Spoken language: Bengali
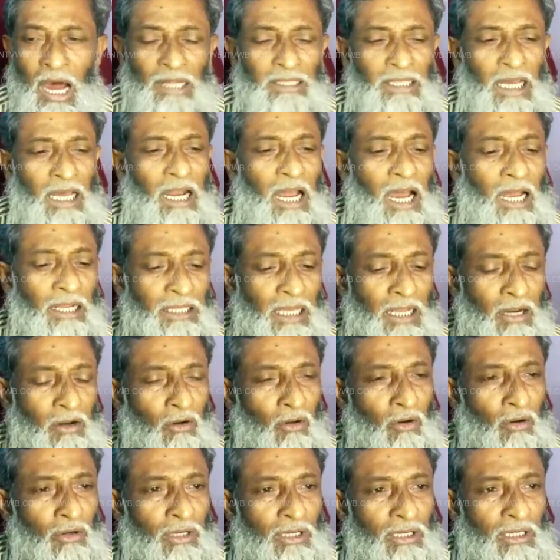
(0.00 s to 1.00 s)
হাজার হাজার
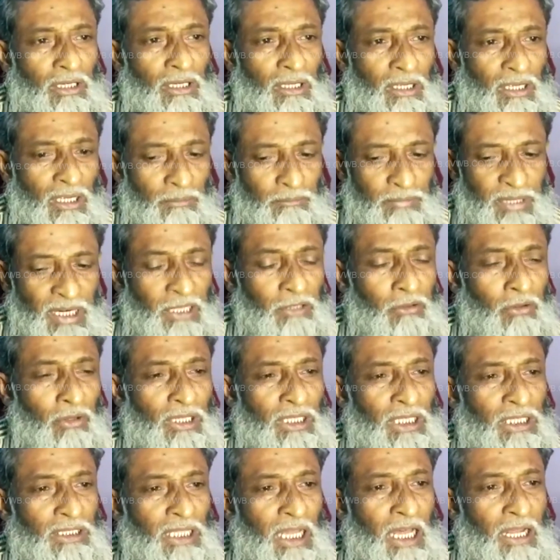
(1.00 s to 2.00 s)
লোক ভিড়
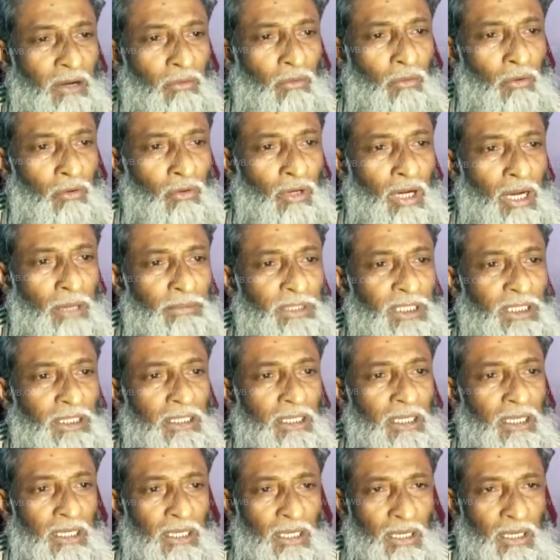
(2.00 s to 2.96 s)
করেছে তার অনুগামী